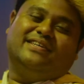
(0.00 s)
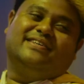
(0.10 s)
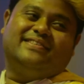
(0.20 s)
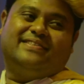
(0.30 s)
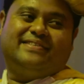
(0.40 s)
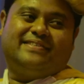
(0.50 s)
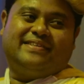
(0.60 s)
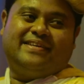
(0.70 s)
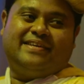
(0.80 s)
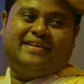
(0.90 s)
थे
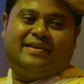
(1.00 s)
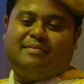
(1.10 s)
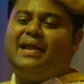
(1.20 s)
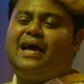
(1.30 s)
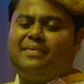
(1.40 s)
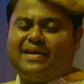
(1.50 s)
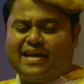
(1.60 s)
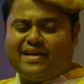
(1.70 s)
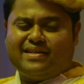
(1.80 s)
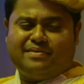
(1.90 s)
ब्लैक में
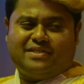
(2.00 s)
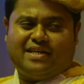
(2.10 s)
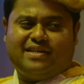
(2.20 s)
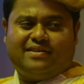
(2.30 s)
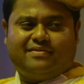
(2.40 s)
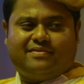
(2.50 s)
ट्राई कर रहे थे बेचारे